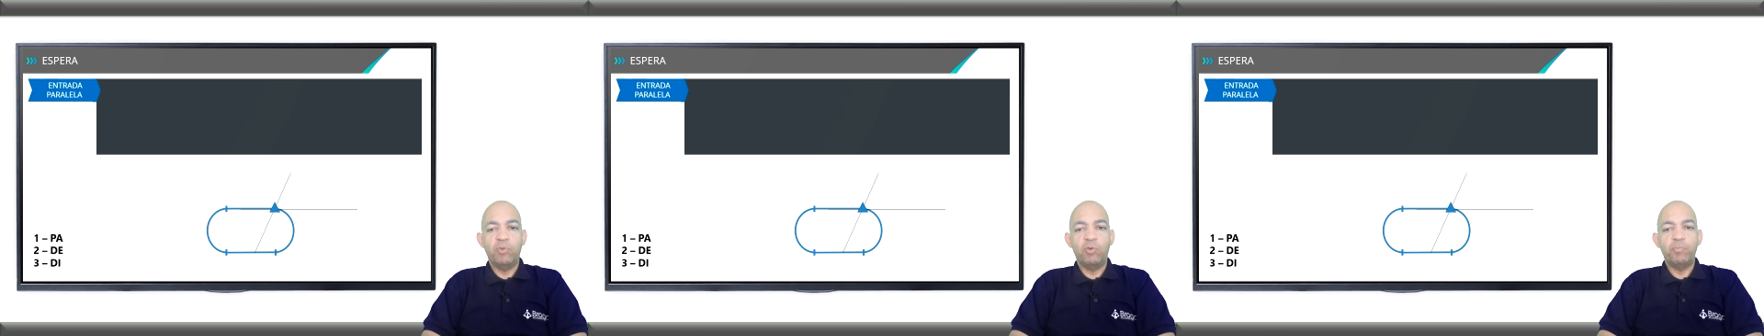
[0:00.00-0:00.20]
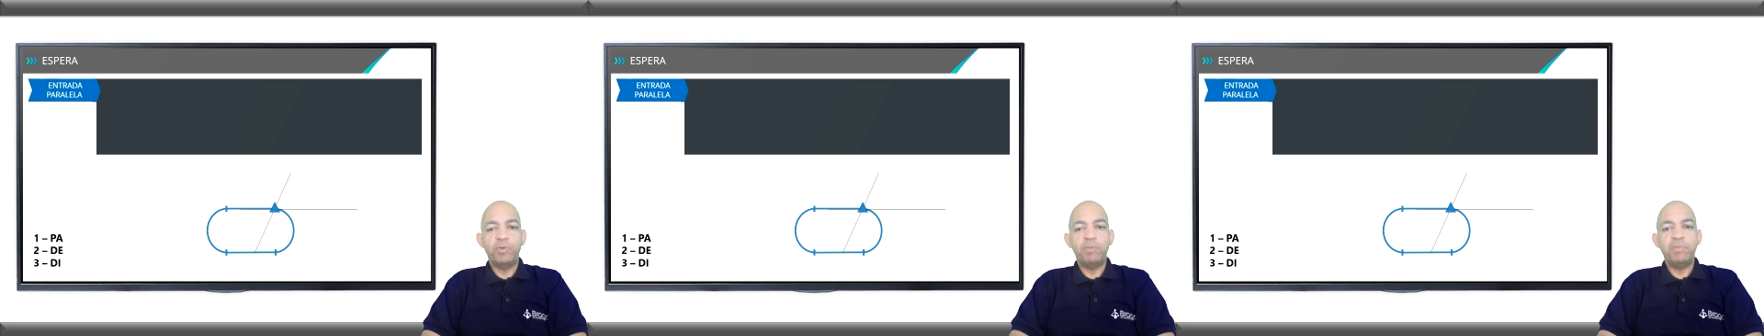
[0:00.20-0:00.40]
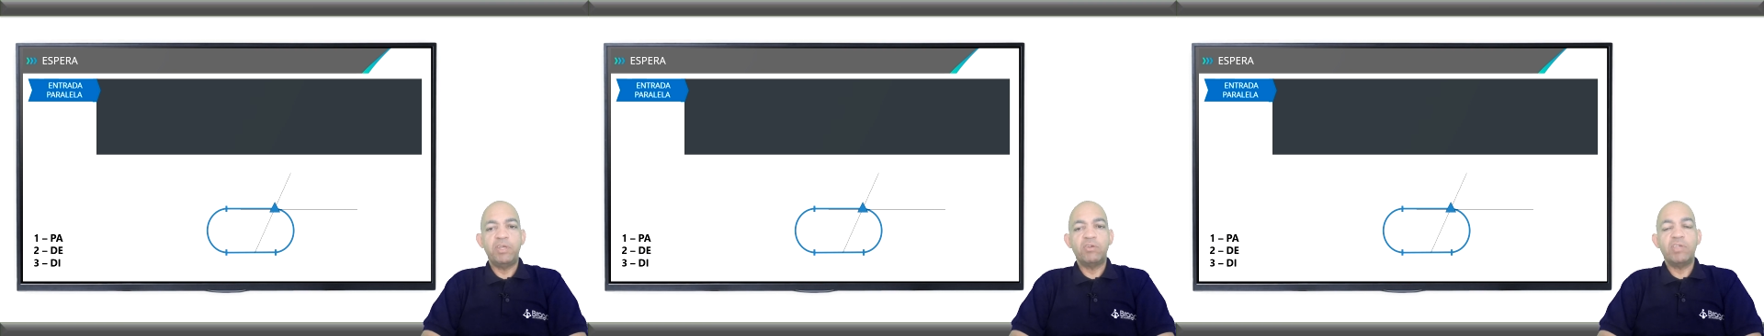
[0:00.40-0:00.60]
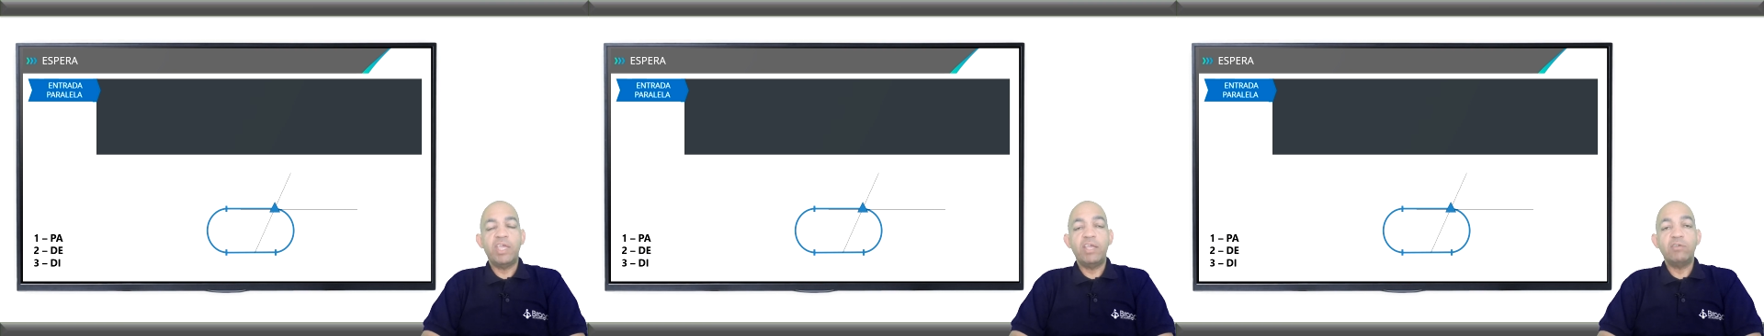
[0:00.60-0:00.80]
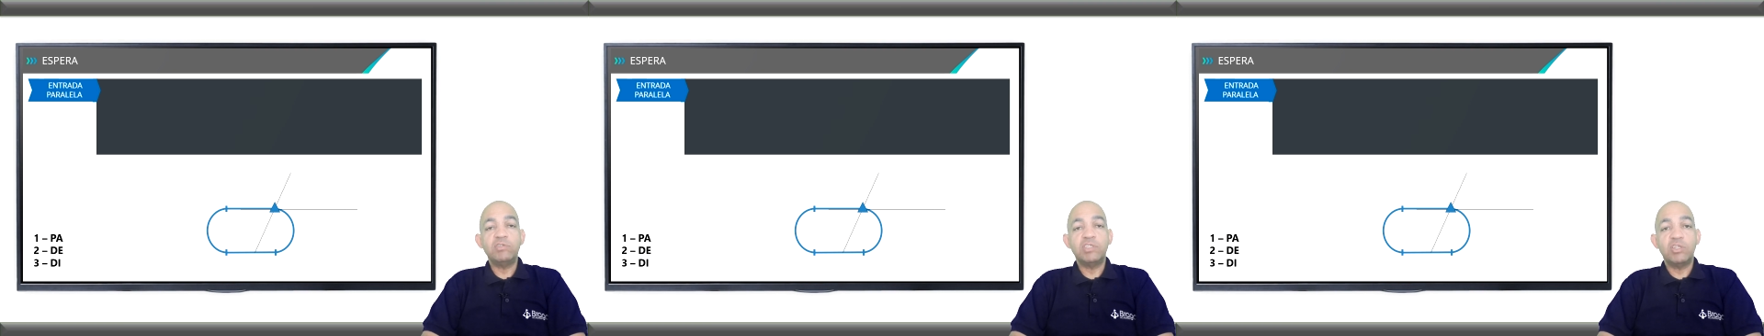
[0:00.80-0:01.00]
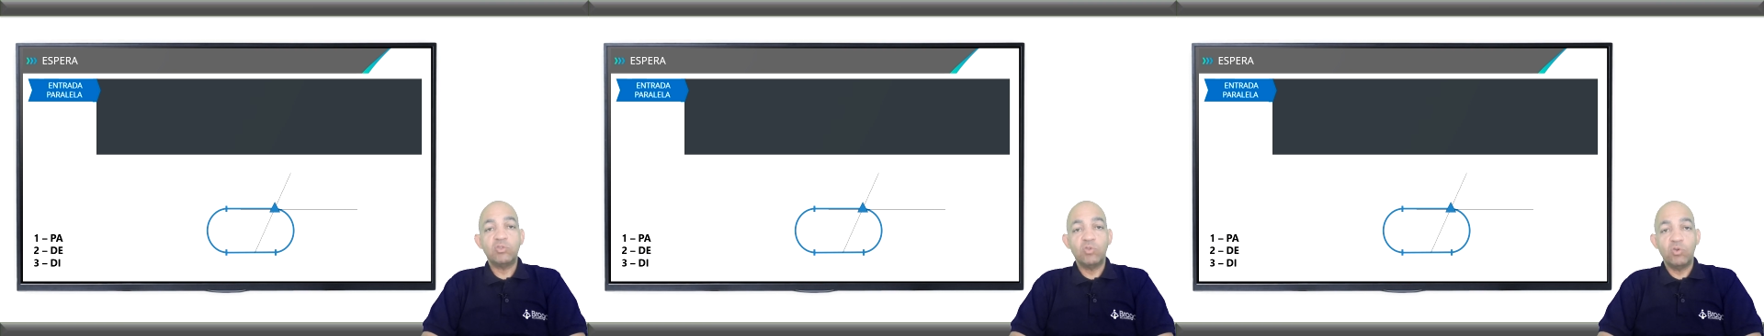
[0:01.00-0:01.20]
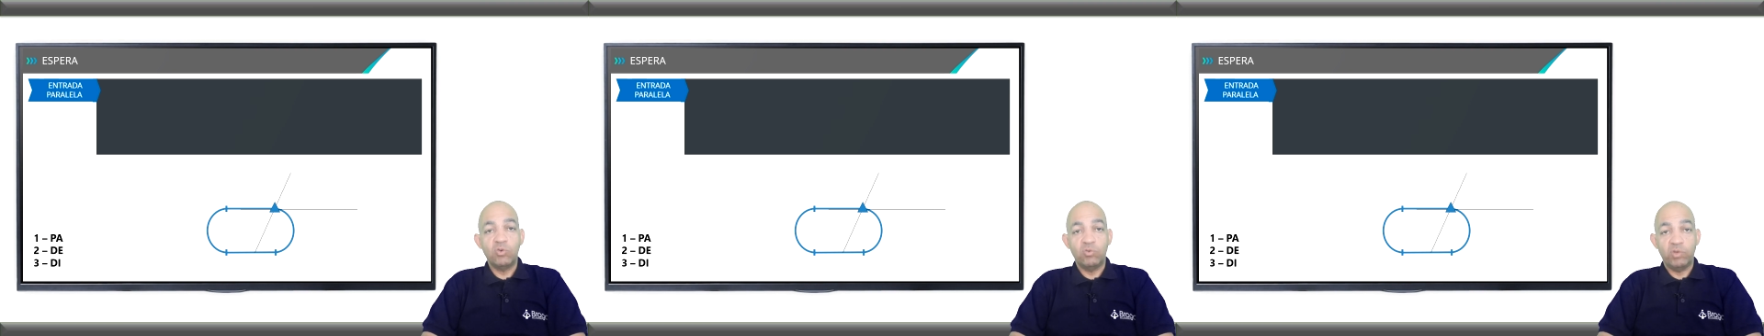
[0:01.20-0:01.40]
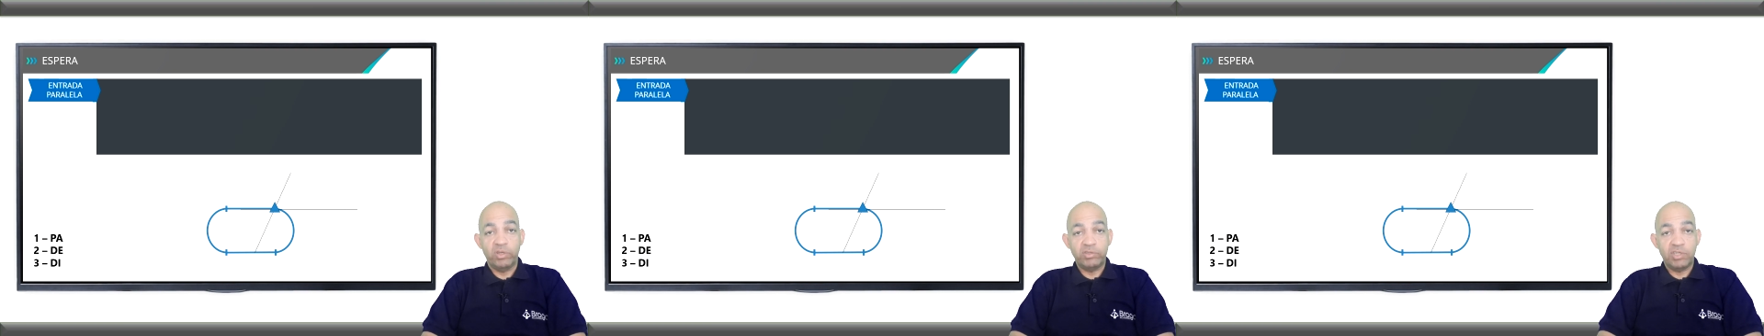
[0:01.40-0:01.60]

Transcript: Bom, primeiro, quem é o setor 1?